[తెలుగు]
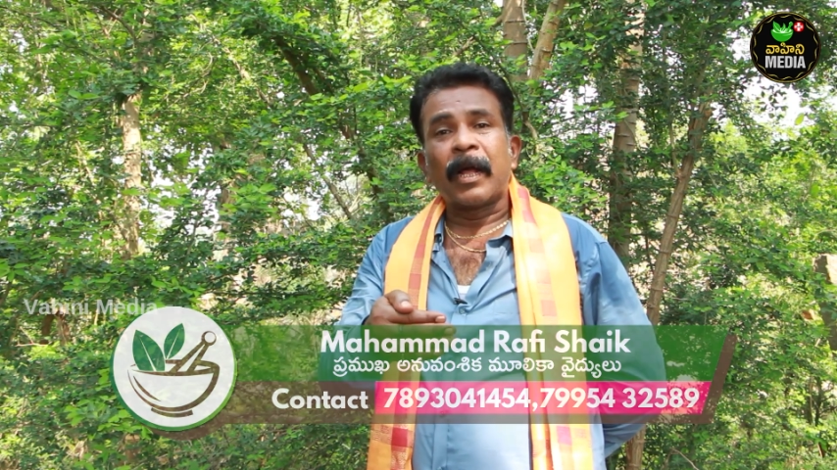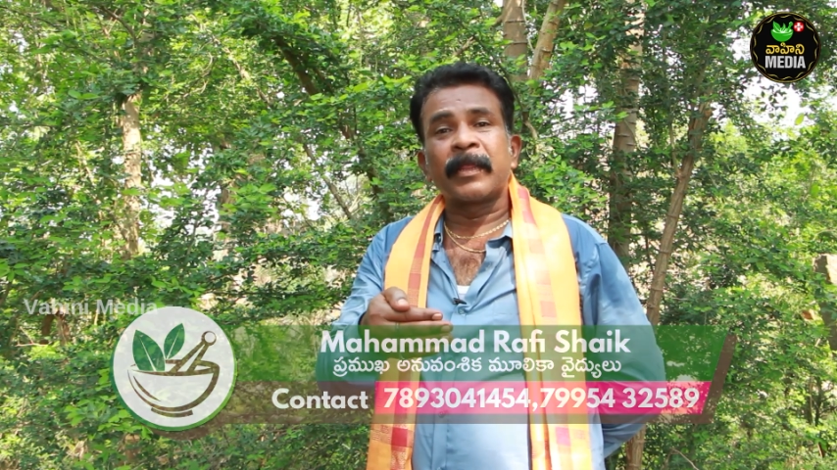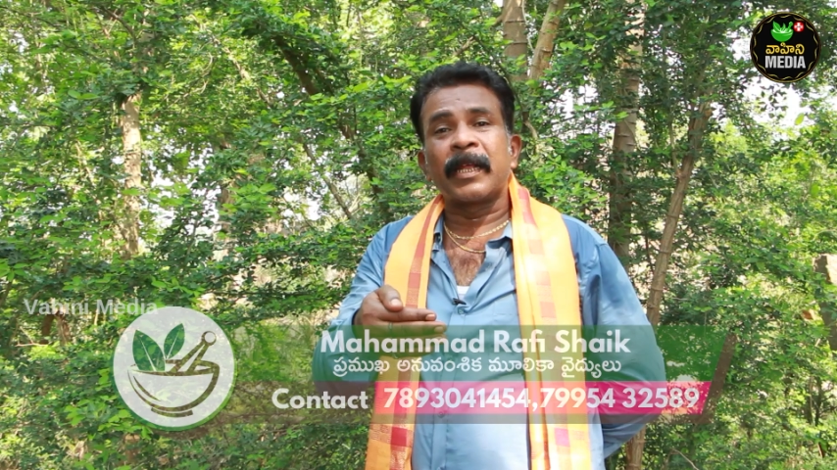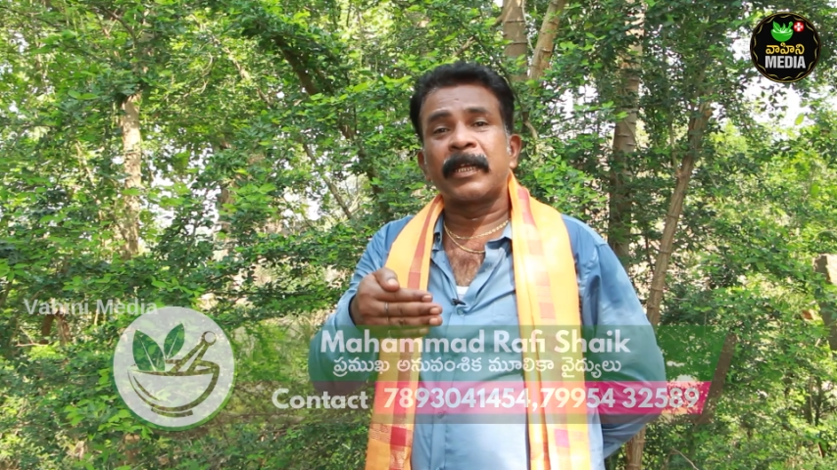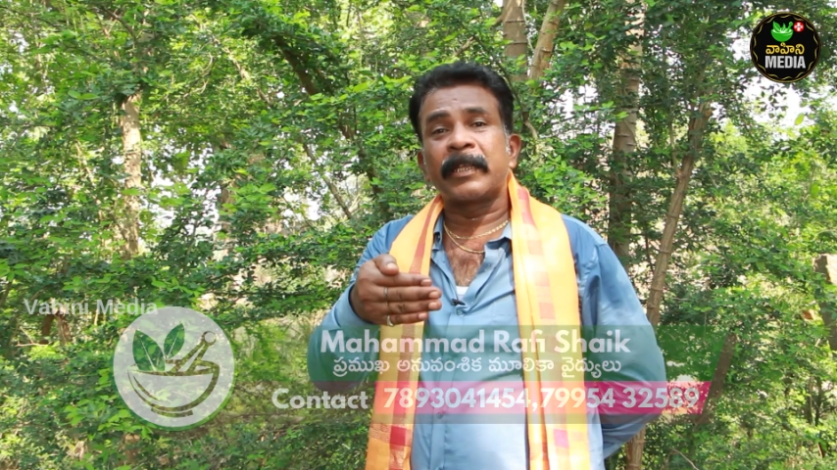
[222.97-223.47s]

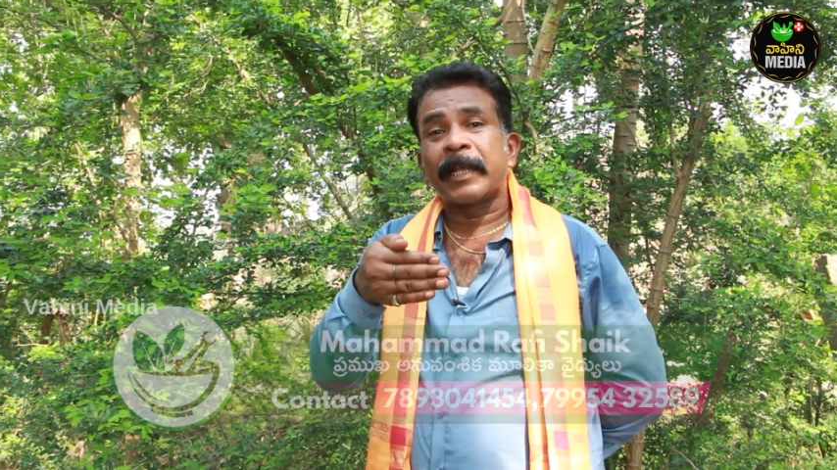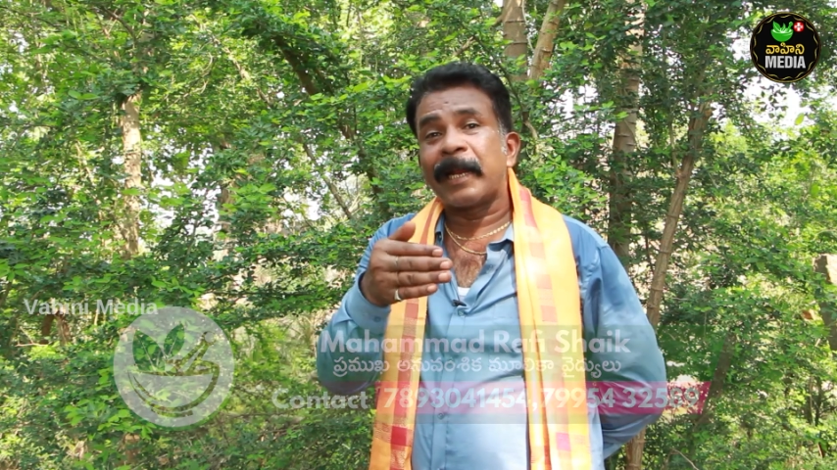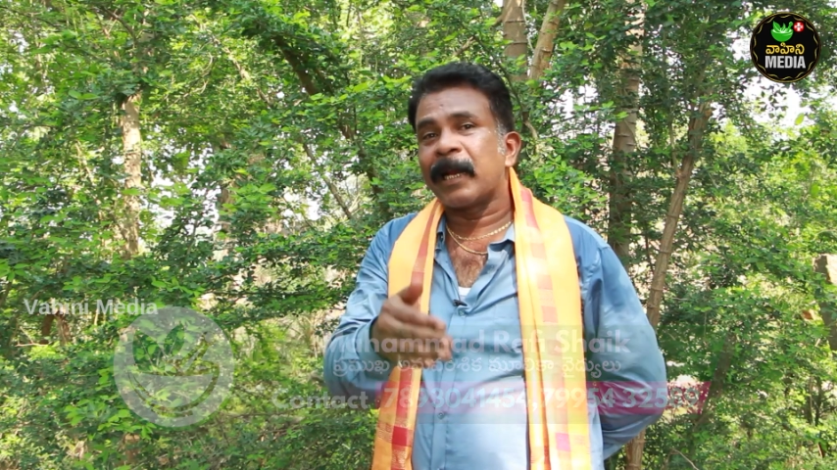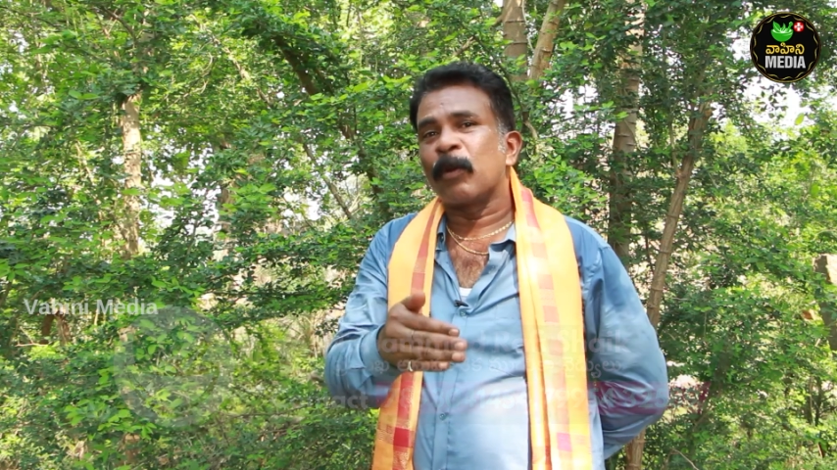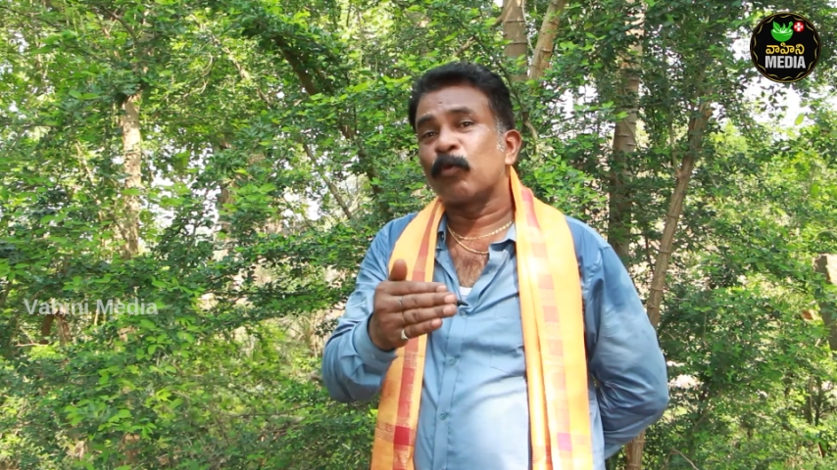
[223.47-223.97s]
అందరికీ
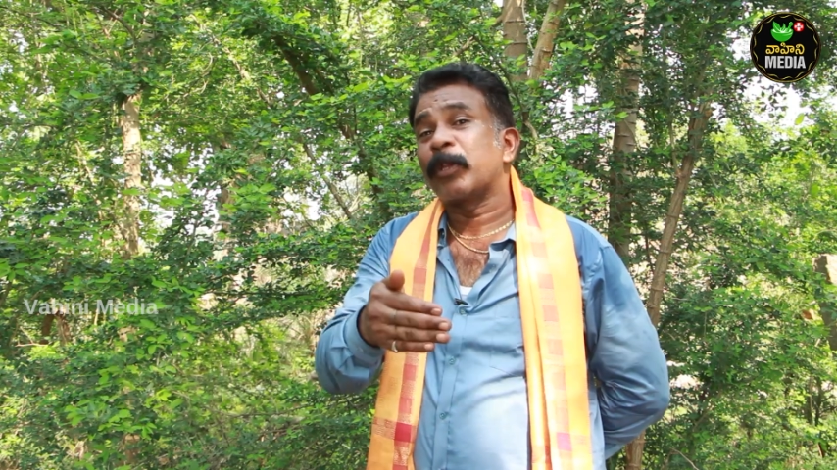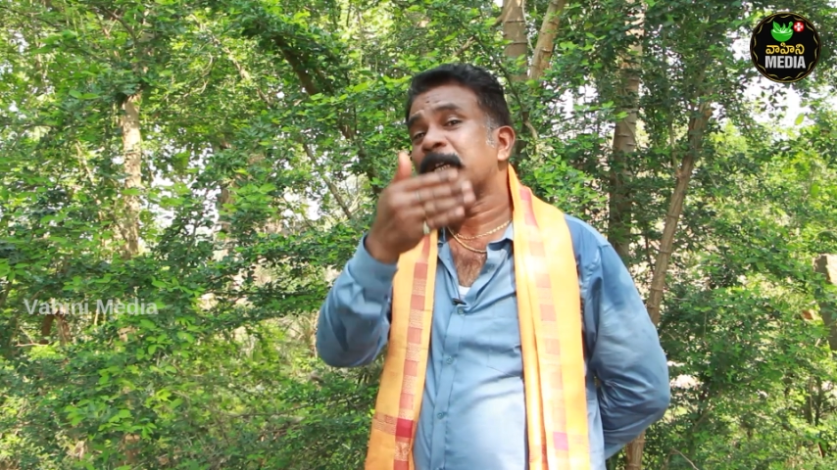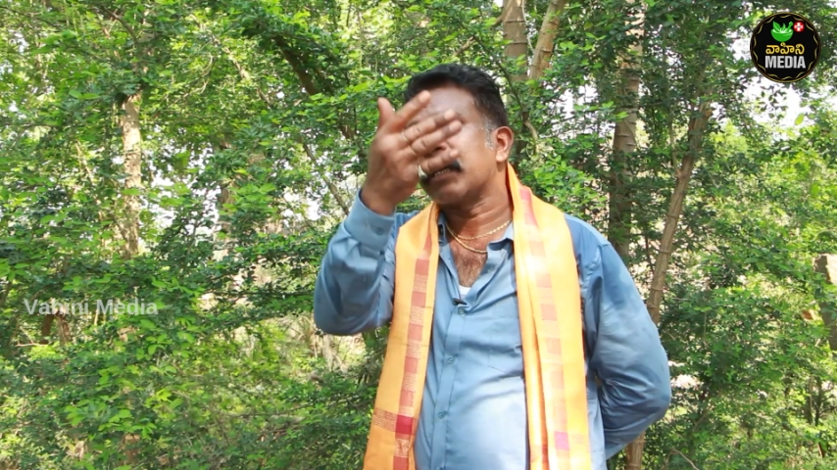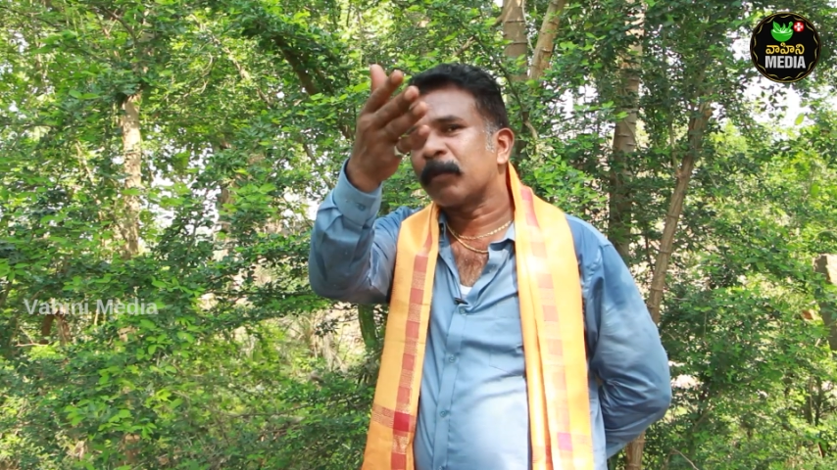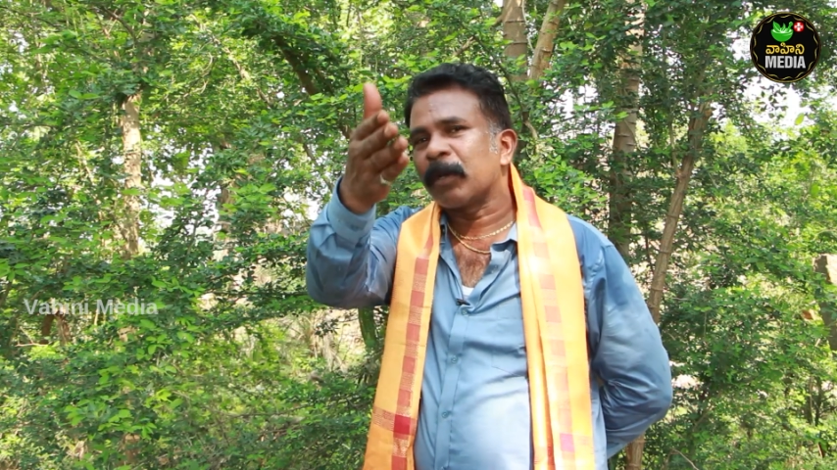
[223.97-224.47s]
తెలియాలనే
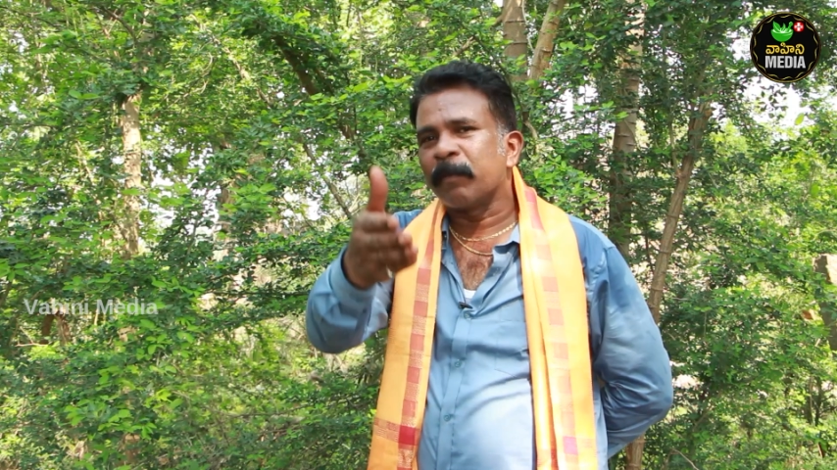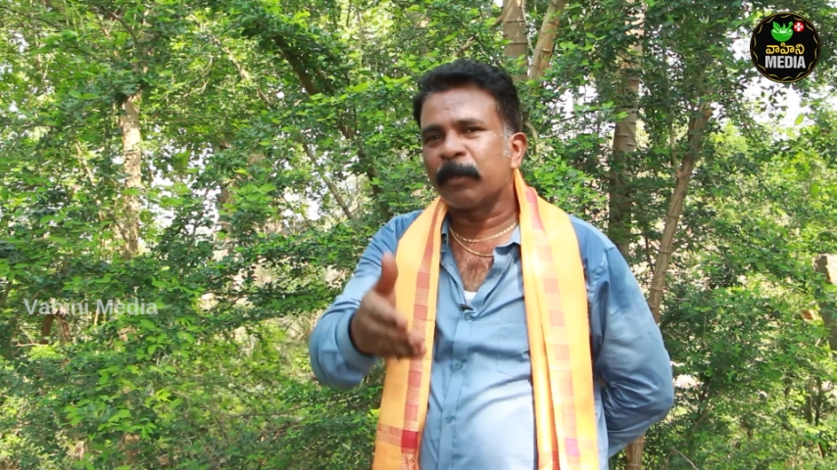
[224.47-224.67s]
ఉద్దేశంతో